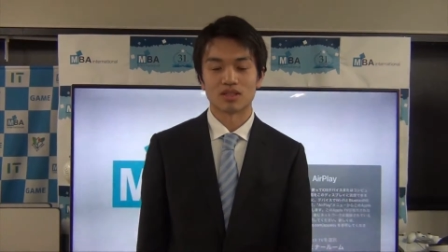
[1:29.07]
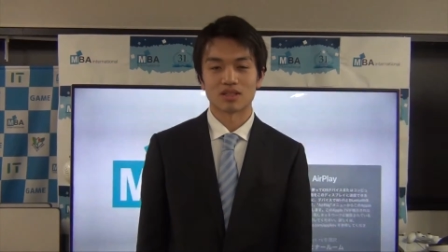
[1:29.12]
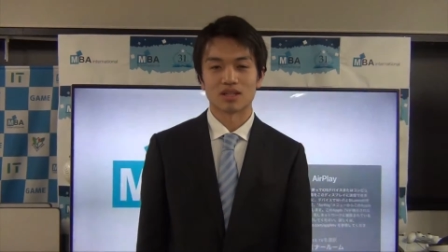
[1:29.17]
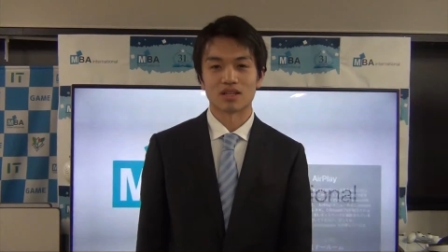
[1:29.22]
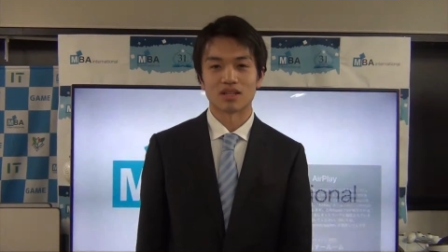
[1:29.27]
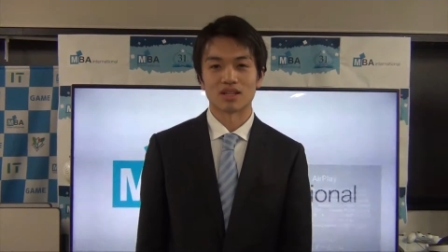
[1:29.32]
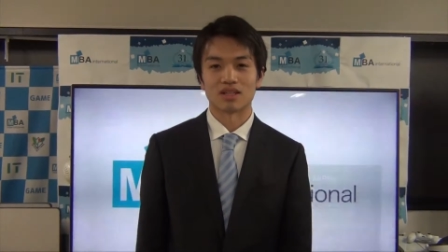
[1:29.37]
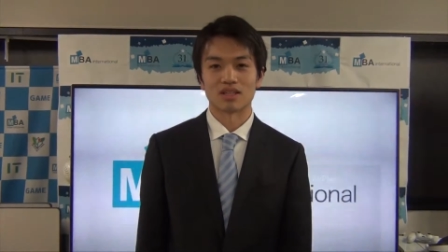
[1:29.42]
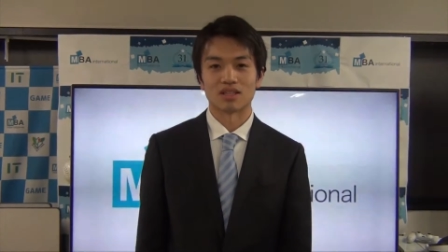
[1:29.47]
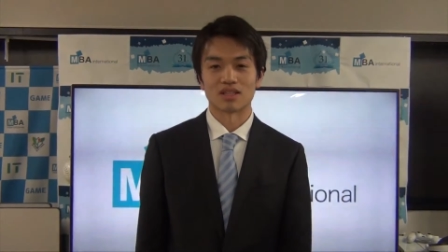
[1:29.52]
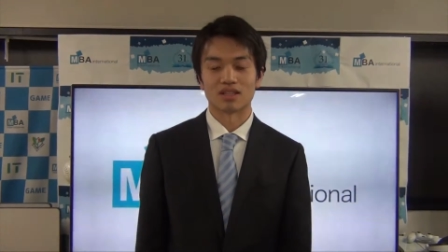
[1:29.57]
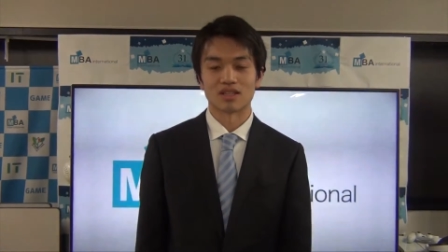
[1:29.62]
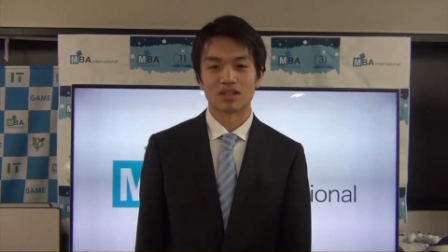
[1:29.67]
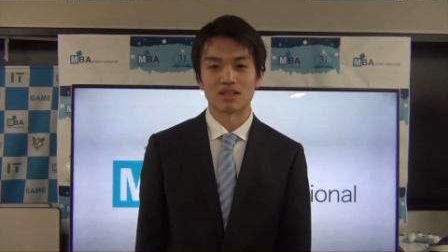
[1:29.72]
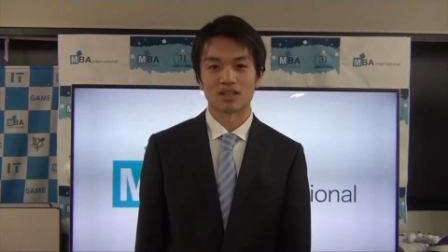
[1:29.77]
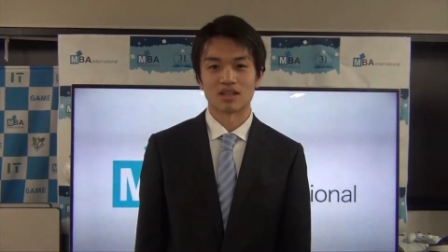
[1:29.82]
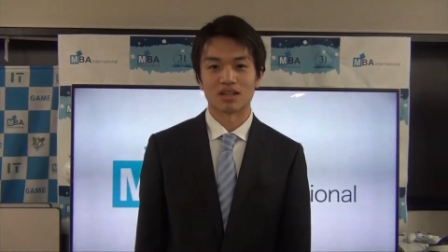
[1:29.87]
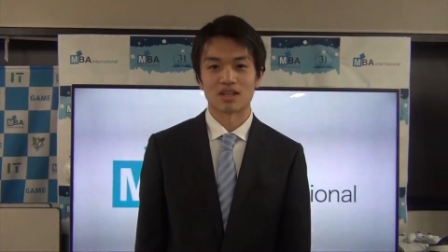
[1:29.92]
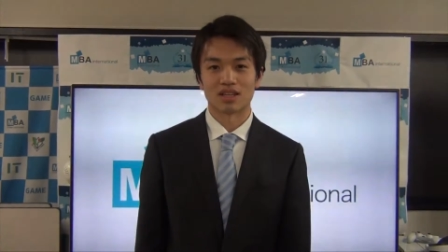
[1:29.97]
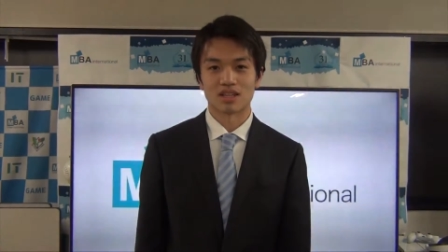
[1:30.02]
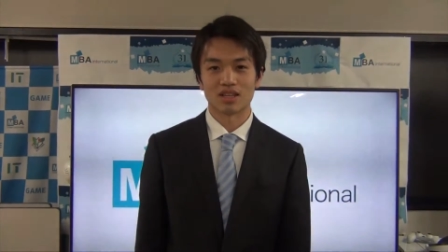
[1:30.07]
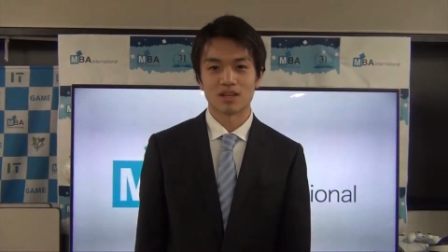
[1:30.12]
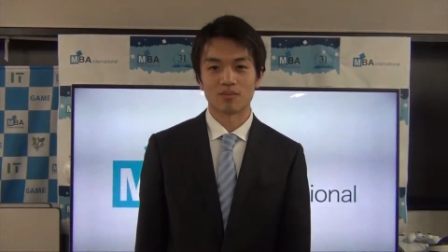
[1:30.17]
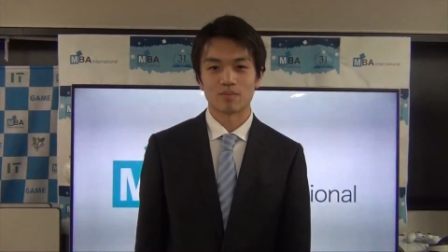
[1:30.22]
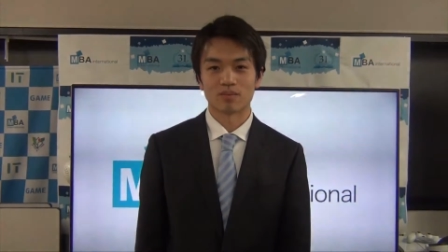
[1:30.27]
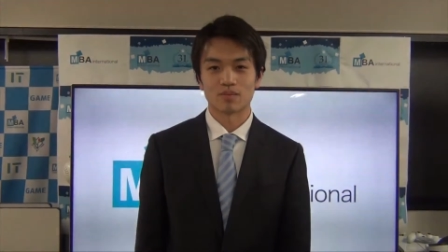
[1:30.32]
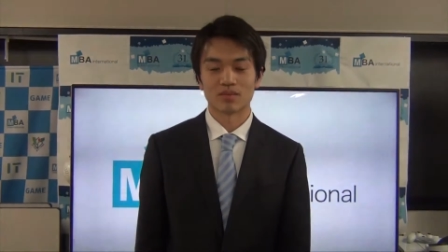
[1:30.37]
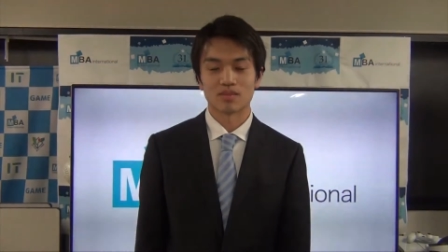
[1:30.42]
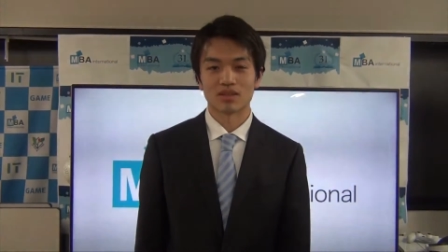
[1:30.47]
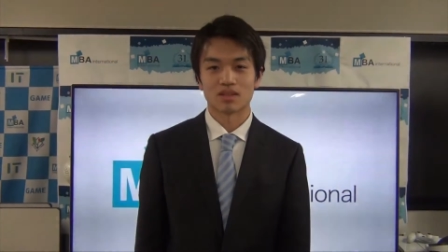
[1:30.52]
5日間にかけ
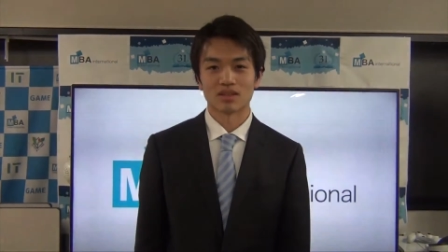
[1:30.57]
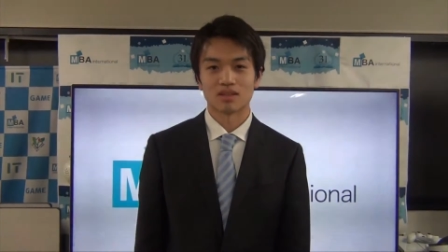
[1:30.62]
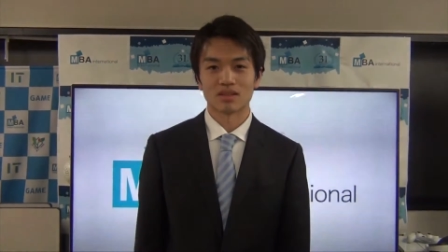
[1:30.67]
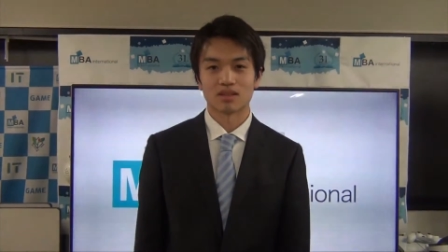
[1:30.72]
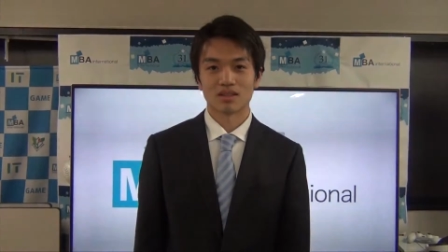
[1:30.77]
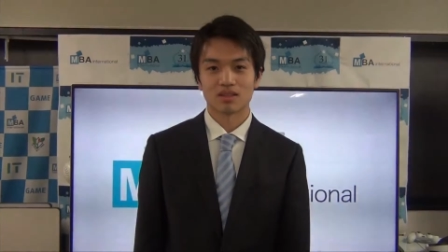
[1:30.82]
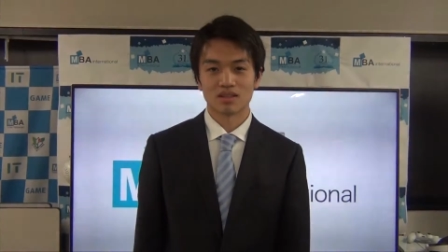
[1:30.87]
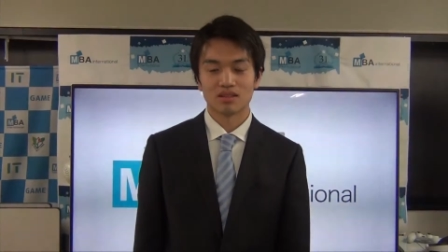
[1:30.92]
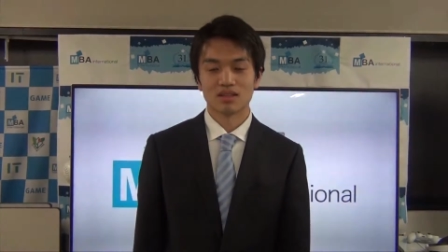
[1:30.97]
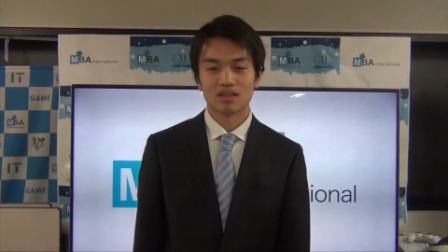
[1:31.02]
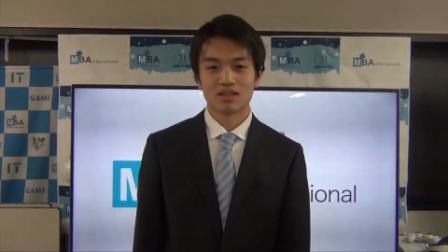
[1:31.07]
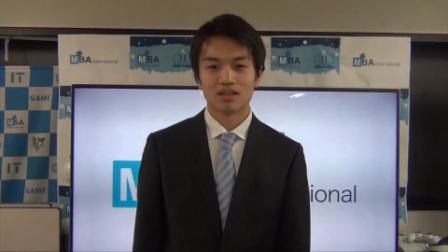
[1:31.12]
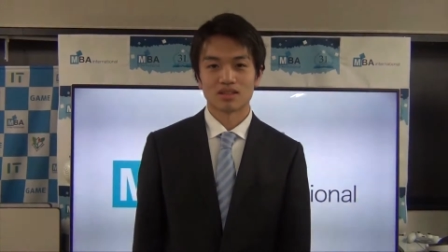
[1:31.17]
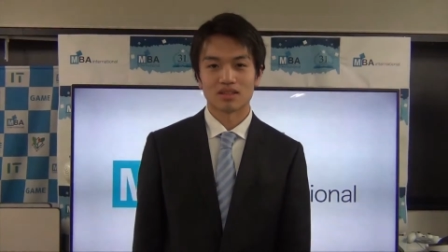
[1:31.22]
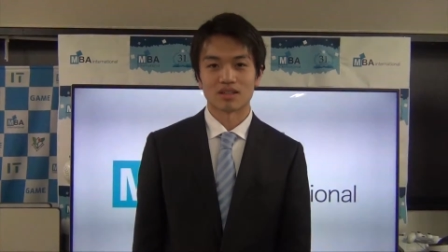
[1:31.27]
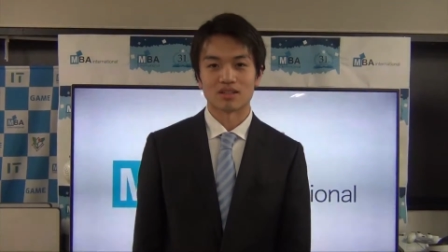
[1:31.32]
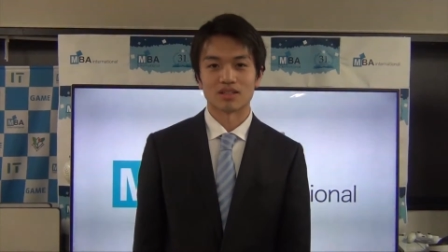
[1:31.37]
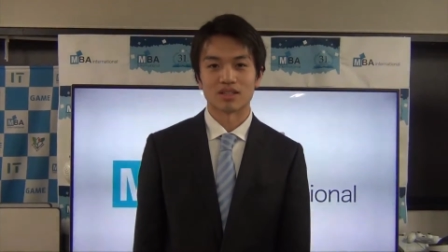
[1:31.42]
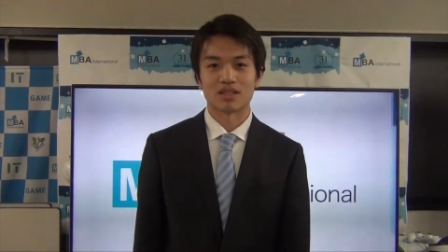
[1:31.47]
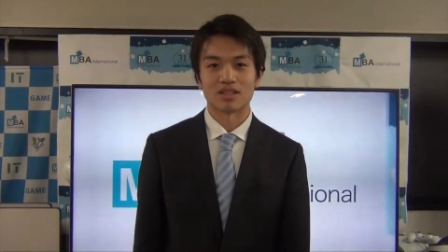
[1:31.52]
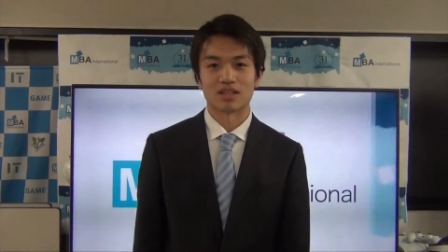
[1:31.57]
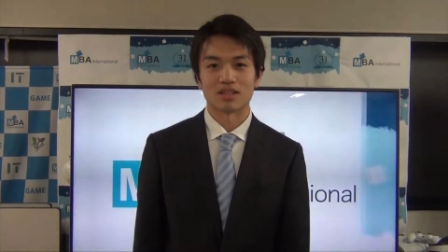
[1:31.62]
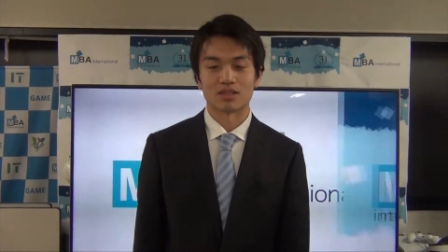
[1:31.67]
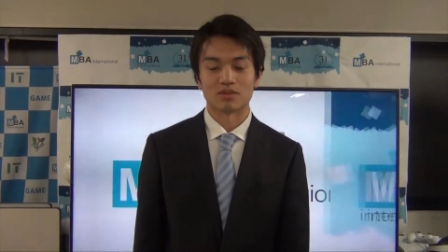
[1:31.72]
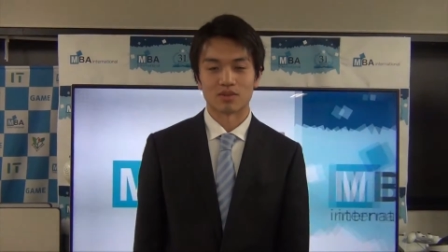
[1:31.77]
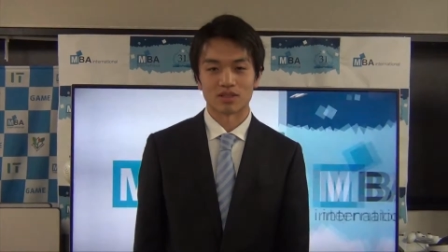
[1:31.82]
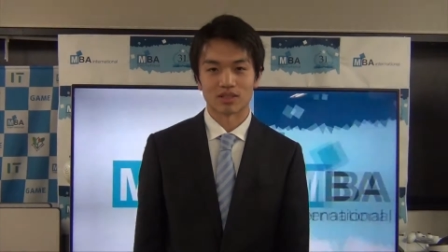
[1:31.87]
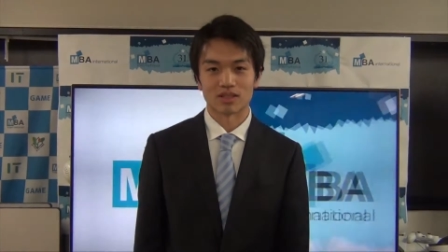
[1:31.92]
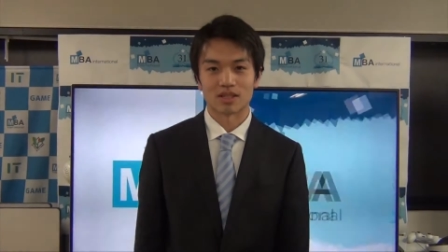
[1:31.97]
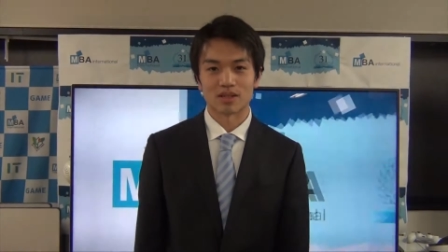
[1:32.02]
て作成いた
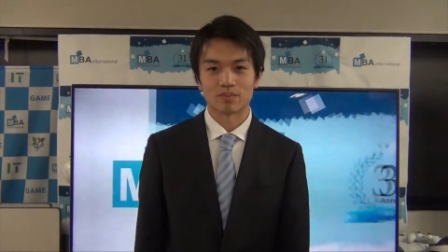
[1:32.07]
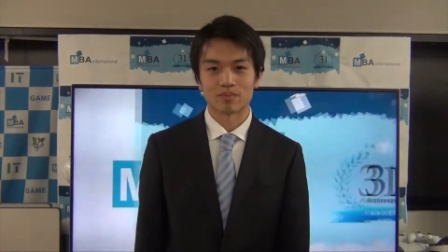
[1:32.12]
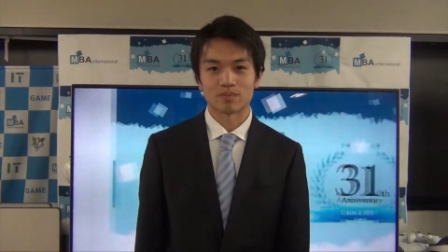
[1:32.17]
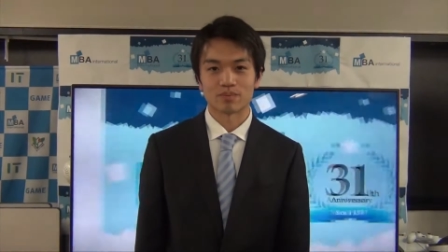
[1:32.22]
しました。